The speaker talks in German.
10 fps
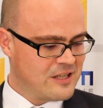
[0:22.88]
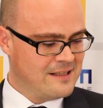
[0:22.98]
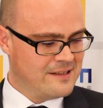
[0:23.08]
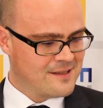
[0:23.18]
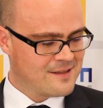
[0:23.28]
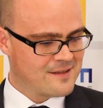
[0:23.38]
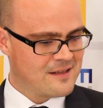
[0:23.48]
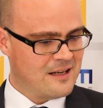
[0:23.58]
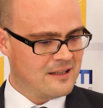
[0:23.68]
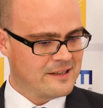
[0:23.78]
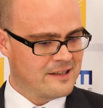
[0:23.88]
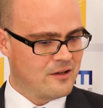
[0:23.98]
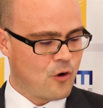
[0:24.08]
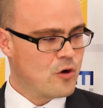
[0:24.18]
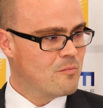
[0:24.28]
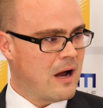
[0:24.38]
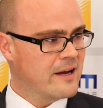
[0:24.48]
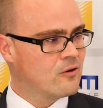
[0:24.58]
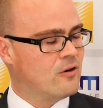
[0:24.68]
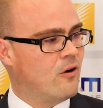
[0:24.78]
stellen dieses Jahr den neuen
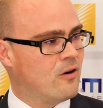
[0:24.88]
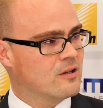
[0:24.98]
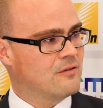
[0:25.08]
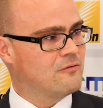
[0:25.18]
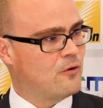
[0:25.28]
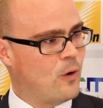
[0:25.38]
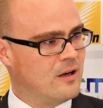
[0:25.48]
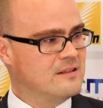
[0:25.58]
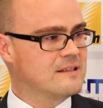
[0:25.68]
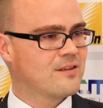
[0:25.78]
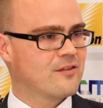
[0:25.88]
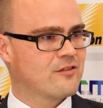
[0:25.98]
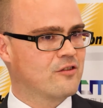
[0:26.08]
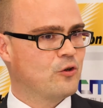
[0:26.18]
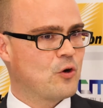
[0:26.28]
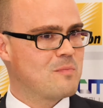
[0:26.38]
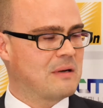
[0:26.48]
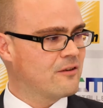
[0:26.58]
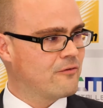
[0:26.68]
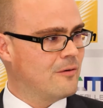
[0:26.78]
Microhawk vor. Das ist eine neue
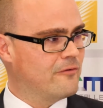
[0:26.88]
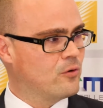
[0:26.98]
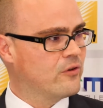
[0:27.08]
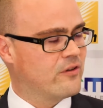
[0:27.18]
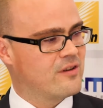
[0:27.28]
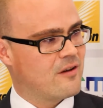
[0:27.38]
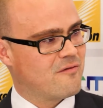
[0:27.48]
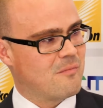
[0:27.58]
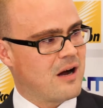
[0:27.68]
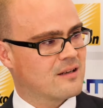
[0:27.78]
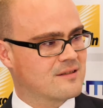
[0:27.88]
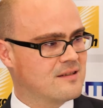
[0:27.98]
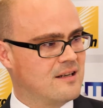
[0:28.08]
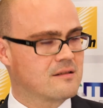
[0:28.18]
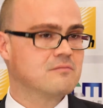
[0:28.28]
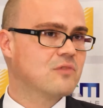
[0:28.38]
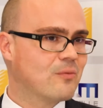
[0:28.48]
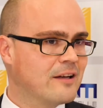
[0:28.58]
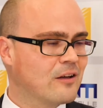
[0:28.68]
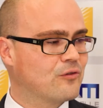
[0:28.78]
Plattform für uns, die ist auf dem Markt seit
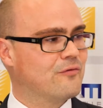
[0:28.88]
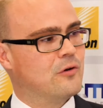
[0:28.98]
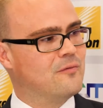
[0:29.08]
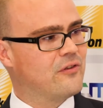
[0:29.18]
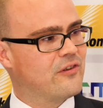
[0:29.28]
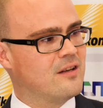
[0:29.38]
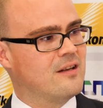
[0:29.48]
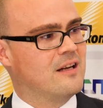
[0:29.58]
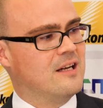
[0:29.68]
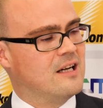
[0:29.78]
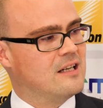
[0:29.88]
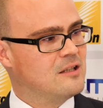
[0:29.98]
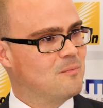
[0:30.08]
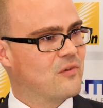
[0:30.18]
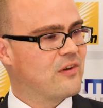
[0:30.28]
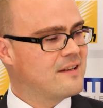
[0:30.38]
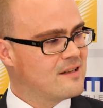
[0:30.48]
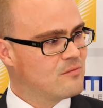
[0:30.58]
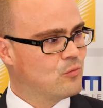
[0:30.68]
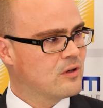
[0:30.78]
2015 ähm, seit
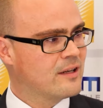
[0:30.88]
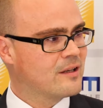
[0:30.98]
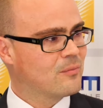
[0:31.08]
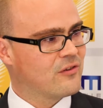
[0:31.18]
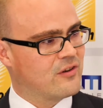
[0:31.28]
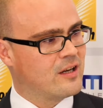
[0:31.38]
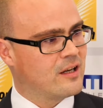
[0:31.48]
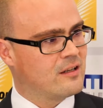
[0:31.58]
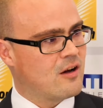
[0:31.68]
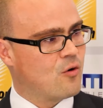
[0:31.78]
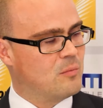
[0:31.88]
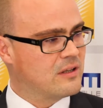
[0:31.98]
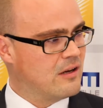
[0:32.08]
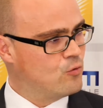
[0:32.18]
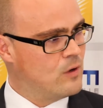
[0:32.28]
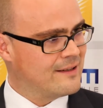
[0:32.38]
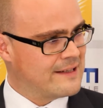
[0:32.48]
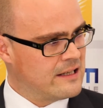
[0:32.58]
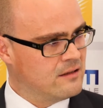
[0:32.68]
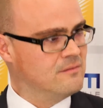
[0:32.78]
diesem Monat gibt es die Geräte auch mit einer
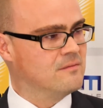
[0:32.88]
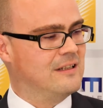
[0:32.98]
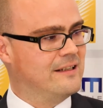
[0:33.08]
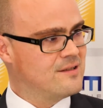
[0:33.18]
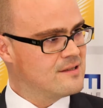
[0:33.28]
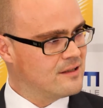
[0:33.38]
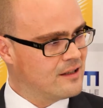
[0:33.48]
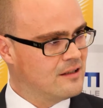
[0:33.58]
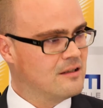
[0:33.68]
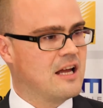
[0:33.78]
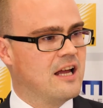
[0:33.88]
UHD-Linse drin,